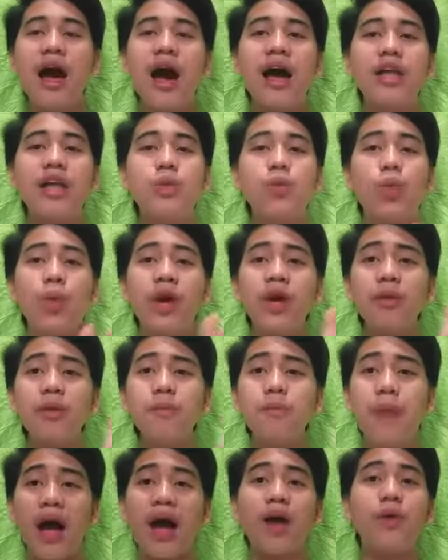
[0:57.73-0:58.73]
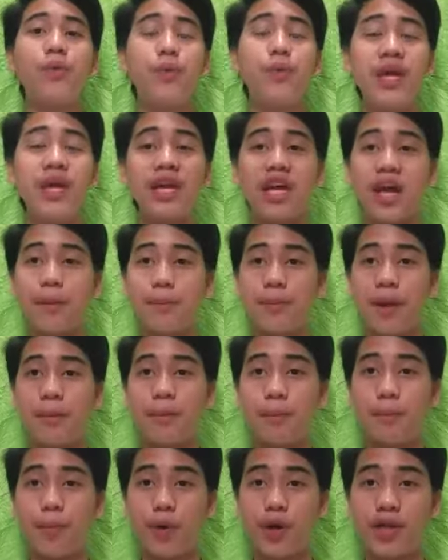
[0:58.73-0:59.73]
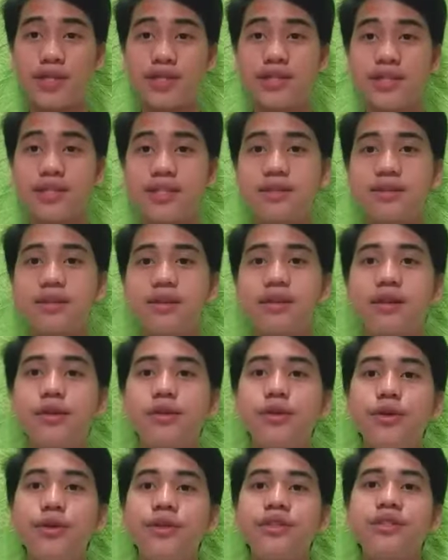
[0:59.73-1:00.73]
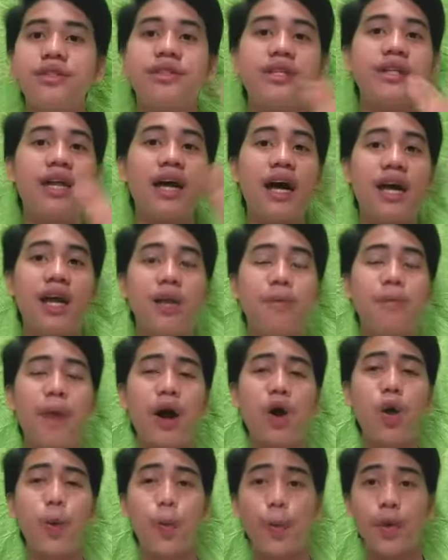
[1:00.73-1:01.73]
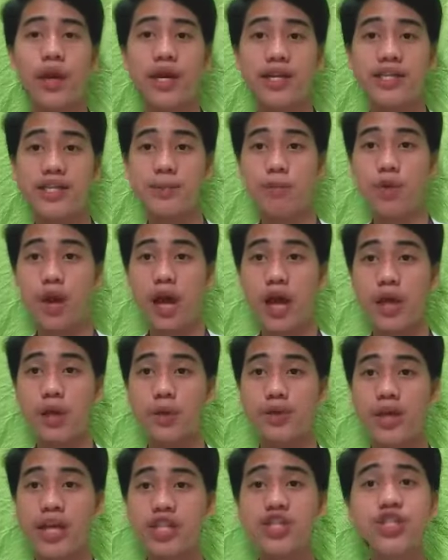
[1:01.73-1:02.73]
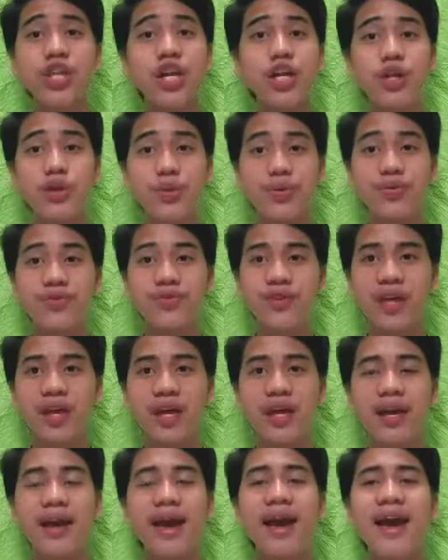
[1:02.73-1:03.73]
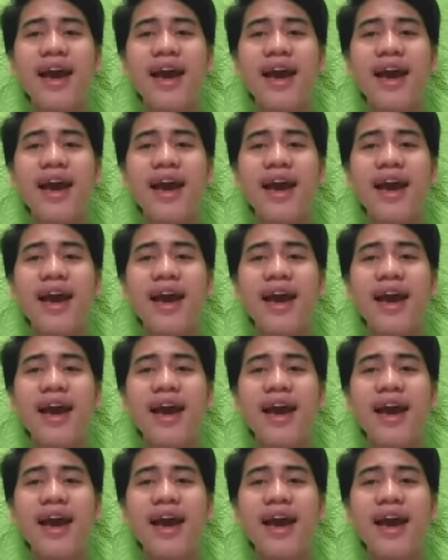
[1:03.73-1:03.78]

At way back, recap lang po noon sa nakaraan bago po nagsimula yung National Youth Day.